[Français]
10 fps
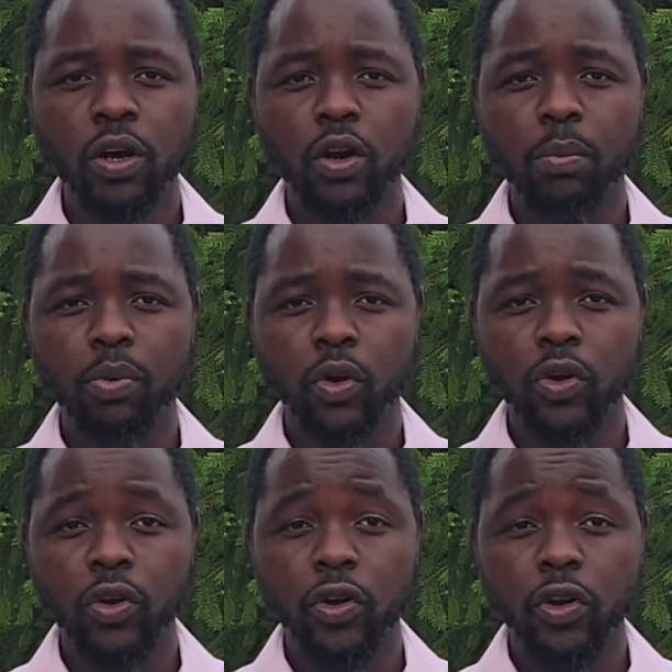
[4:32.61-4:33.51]
euh, pour
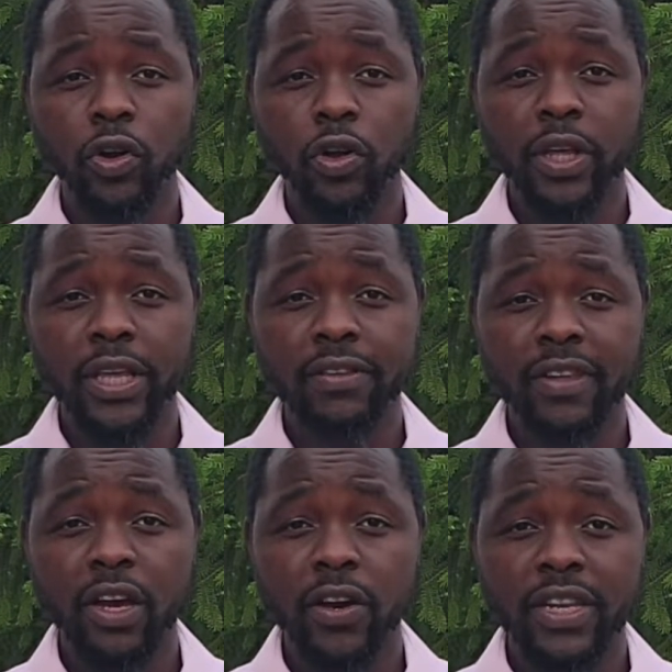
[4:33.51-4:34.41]
que ils
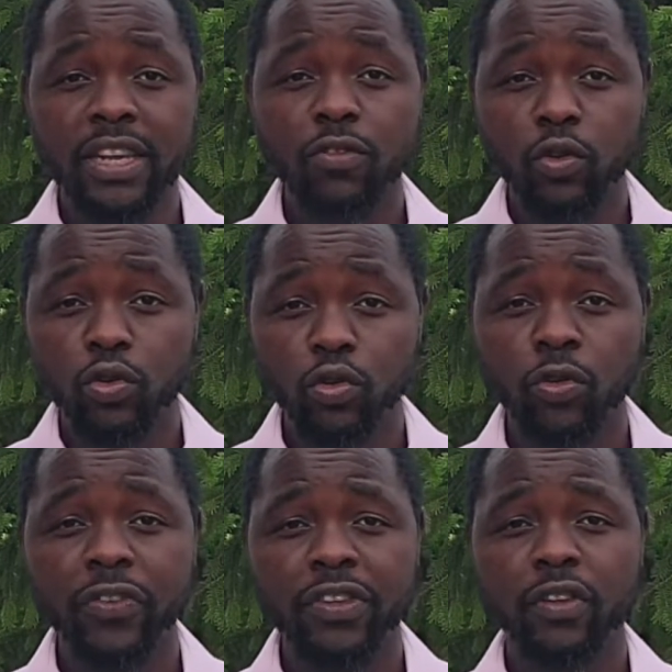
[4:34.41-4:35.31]
aient un niveau
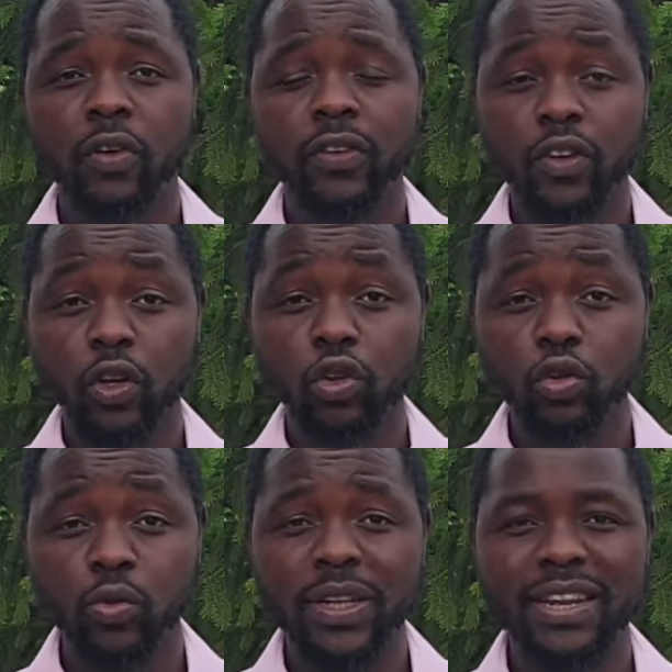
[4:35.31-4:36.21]
suffisant dans
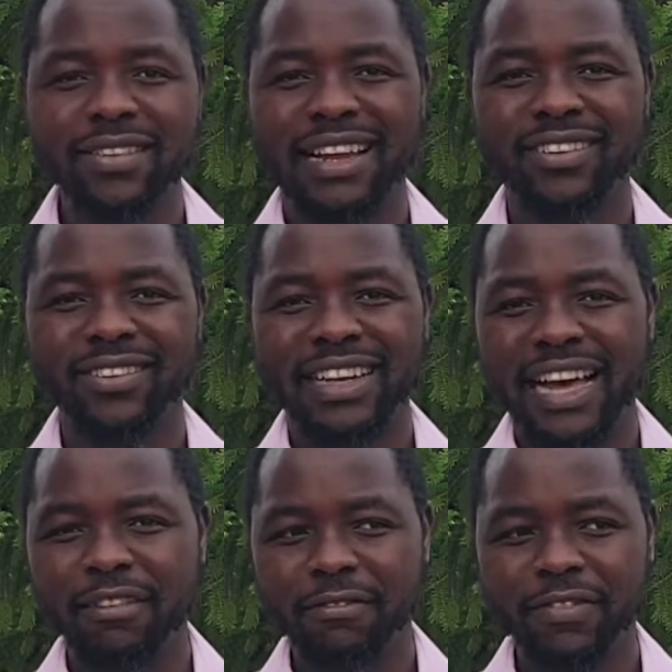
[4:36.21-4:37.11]
toutes les attentes
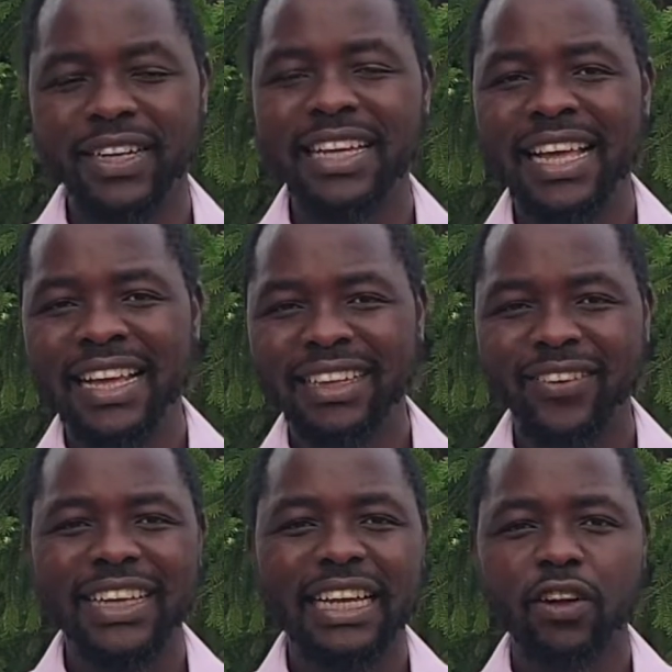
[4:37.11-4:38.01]
afin
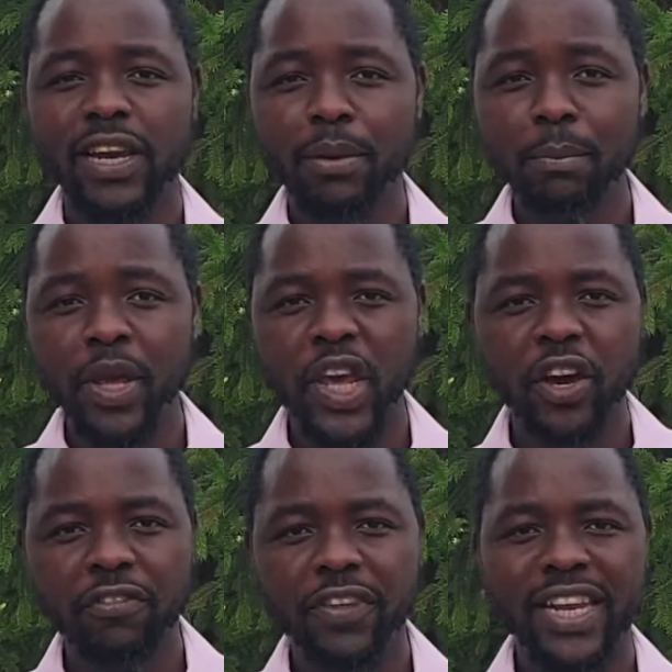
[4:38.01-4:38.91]
d'entrer dans les
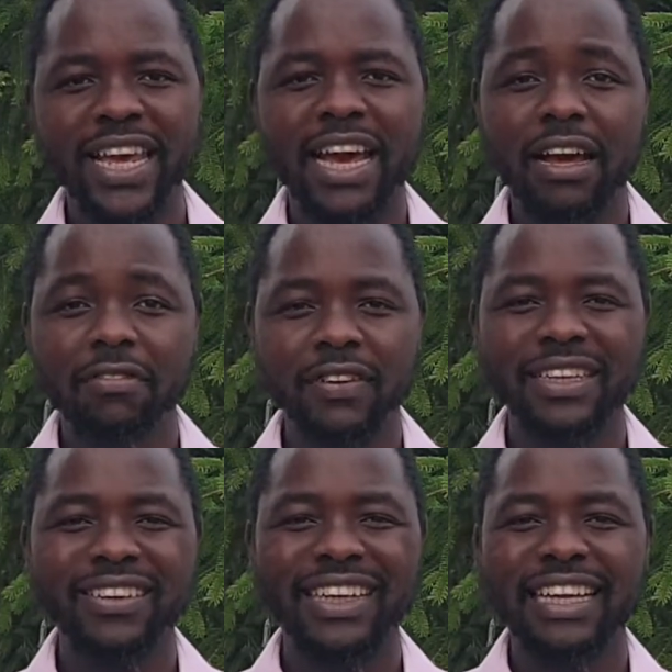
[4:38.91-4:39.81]
meilleures filières, afin
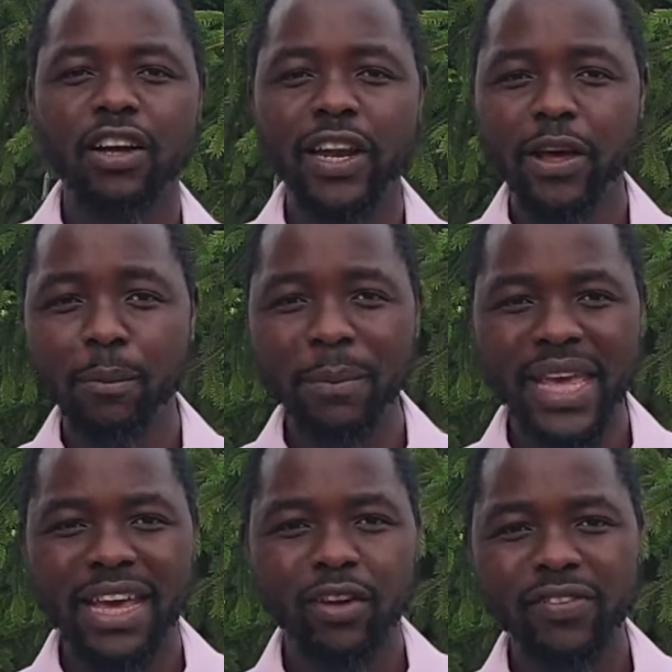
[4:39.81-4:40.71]
d'entrer dans les
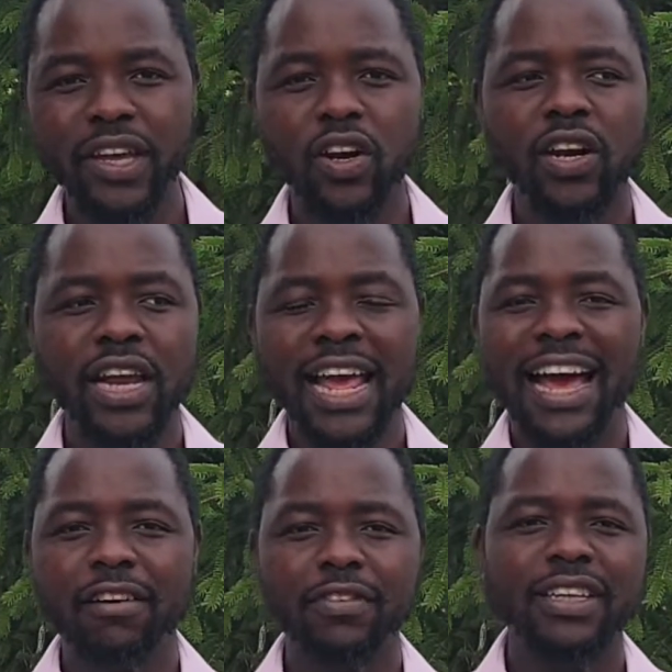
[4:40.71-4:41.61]
meilleures écoles,
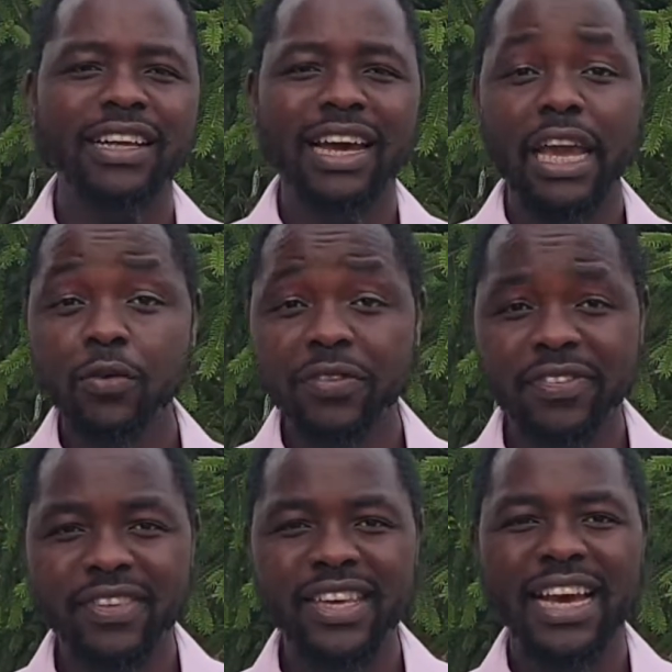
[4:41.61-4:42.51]
afin de
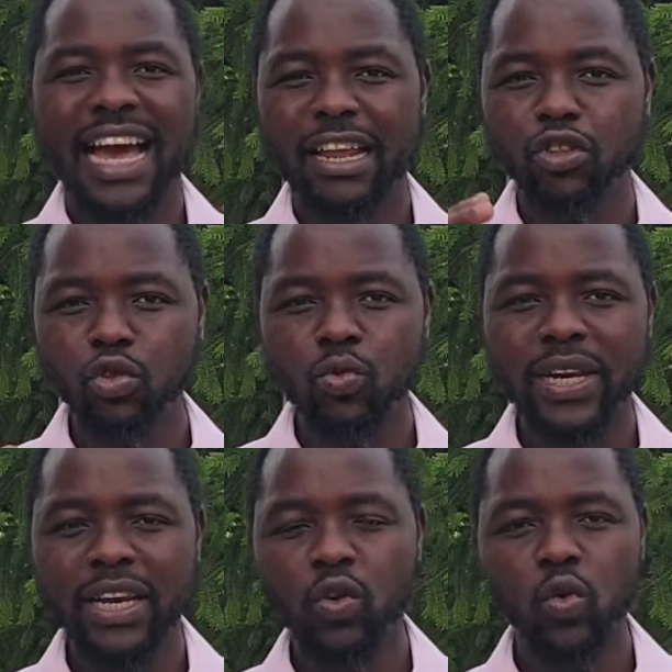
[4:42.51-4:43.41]
réussir à tous
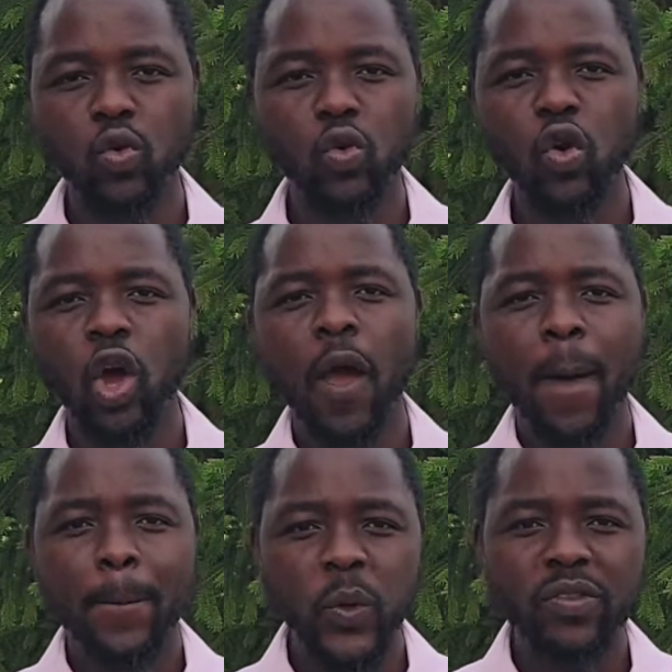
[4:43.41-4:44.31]
les concours
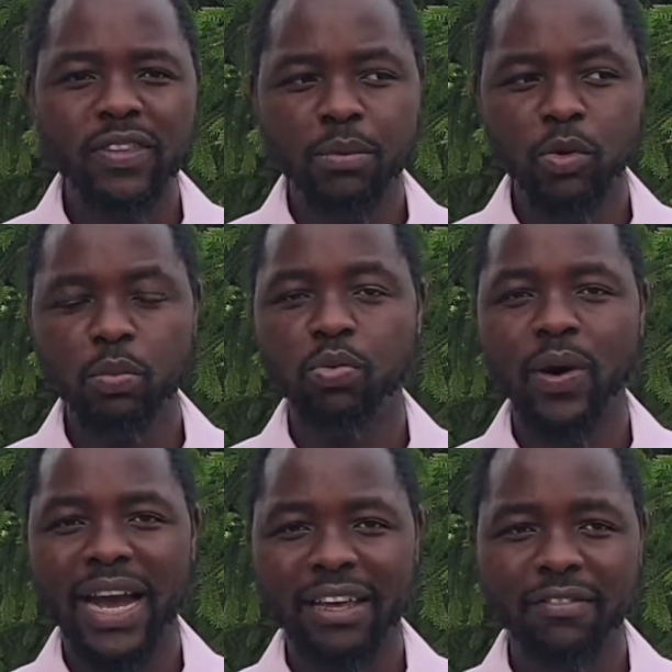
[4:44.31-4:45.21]
possibles pour
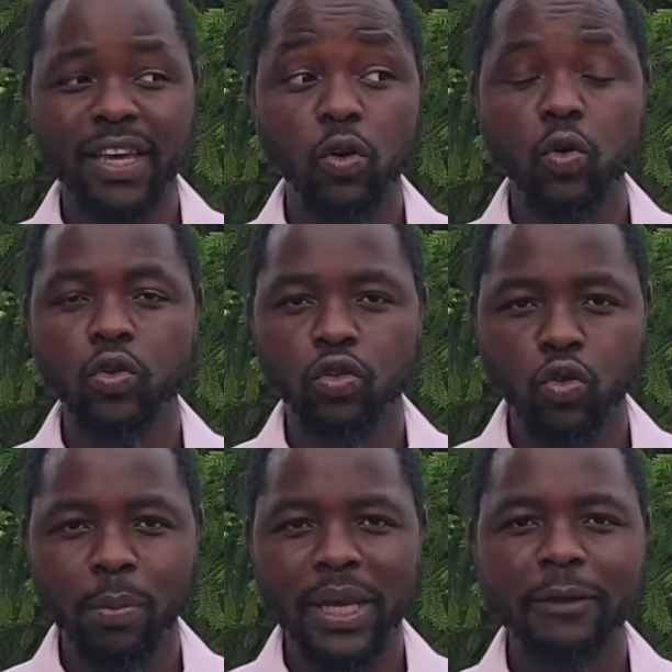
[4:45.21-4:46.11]
arriver au
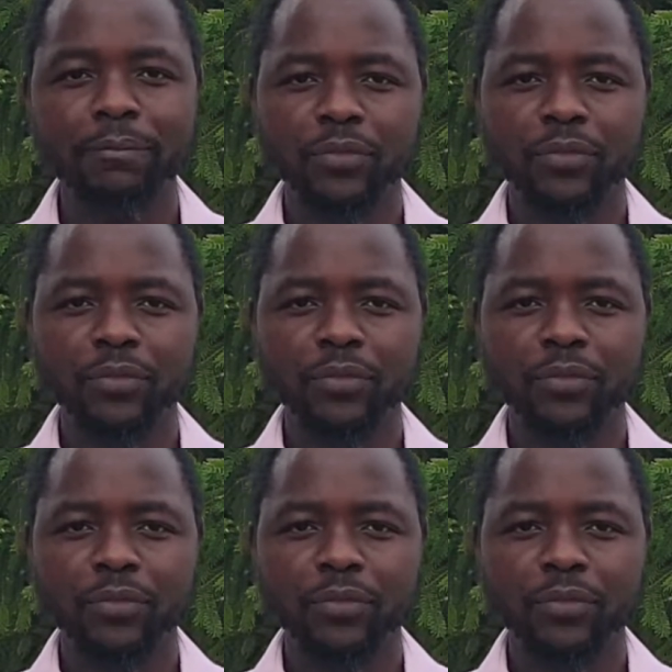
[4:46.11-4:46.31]
sommet.